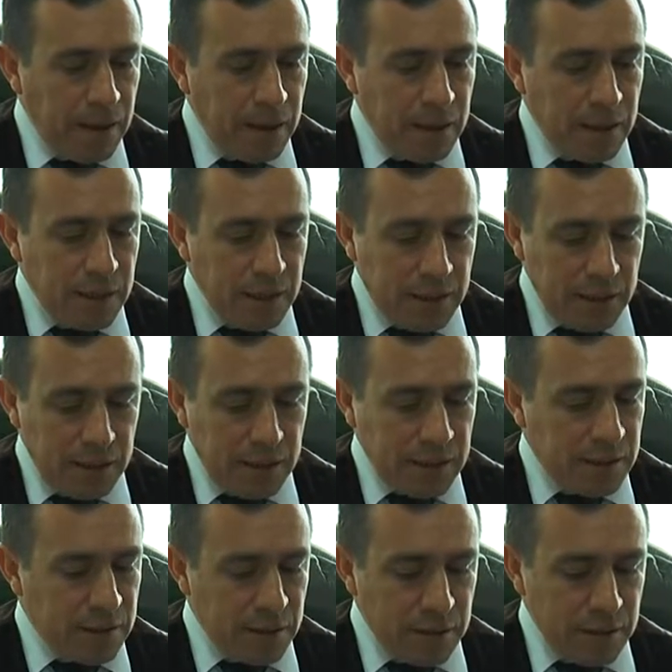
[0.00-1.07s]

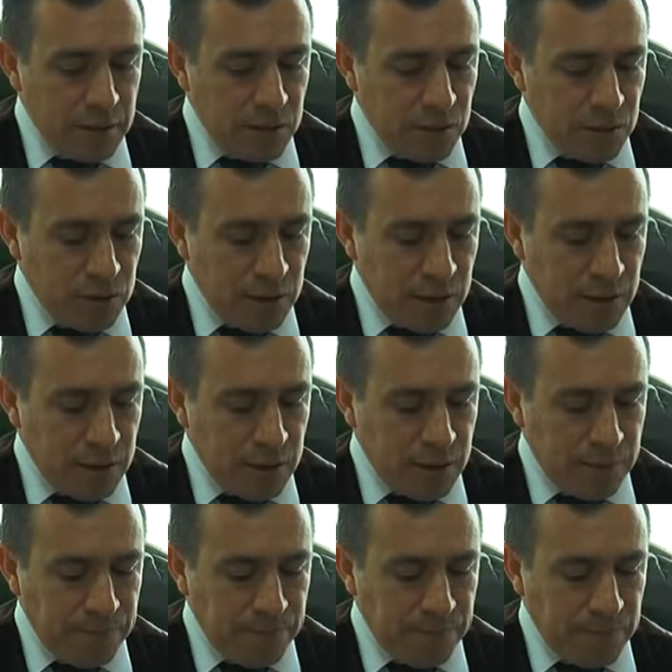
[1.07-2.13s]
entre ellos
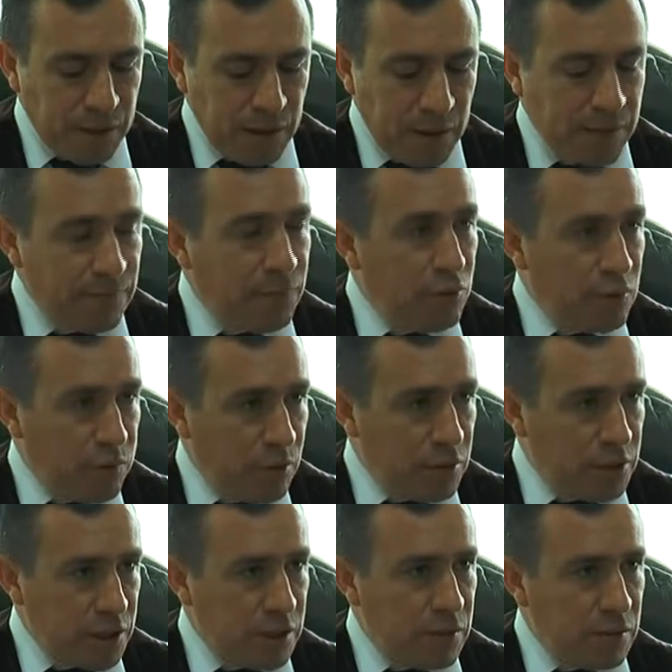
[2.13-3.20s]
eh, eh,
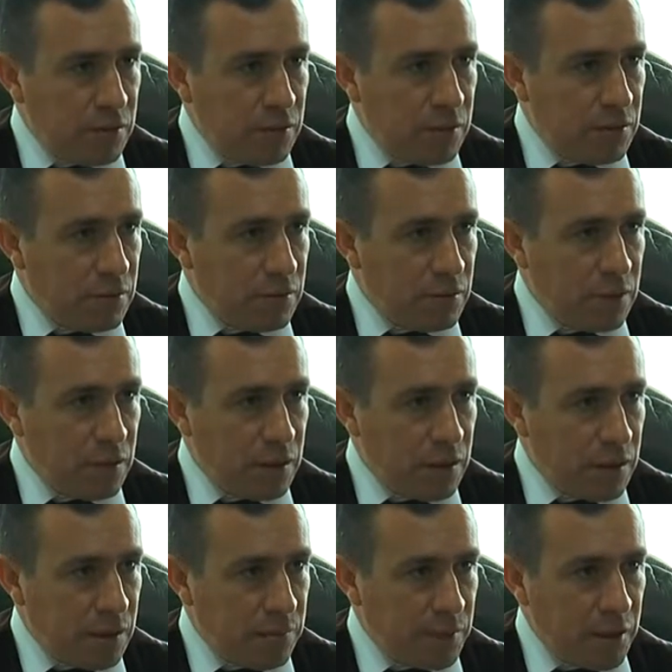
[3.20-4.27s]
fútbol 5,
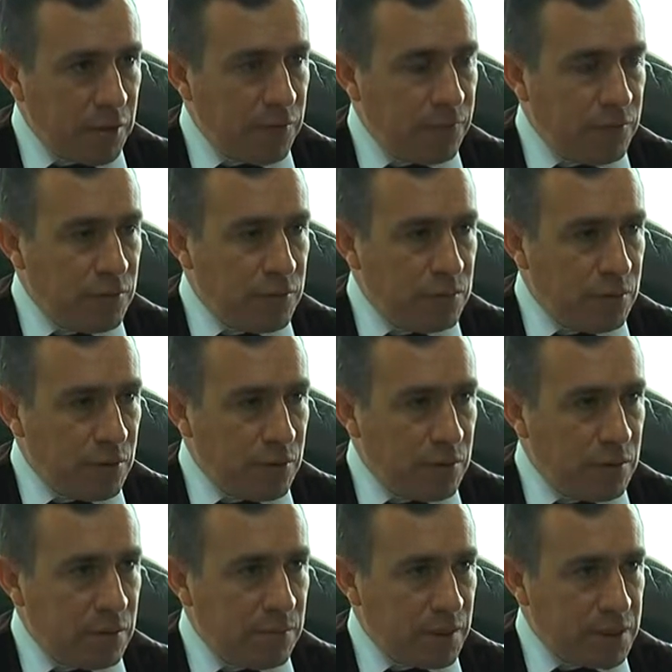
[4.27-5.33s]
eh,
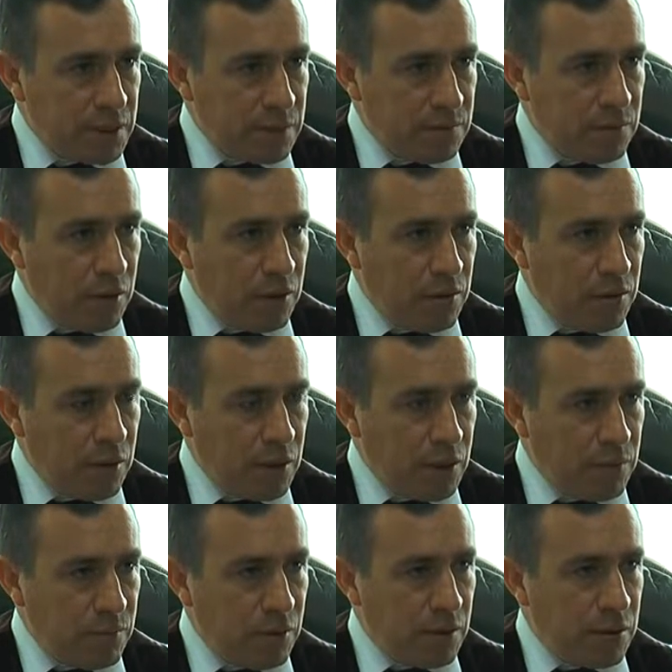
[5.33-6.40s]
microfútbol, básquetbol
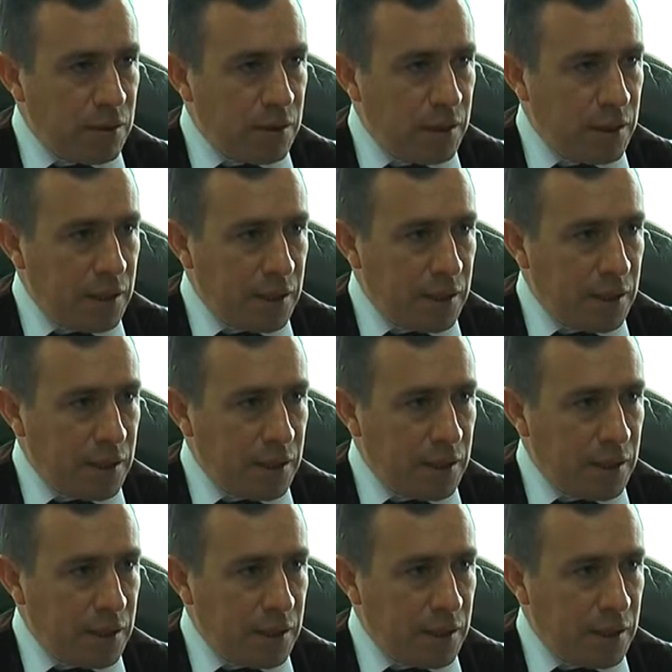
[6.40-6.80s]
voleibol,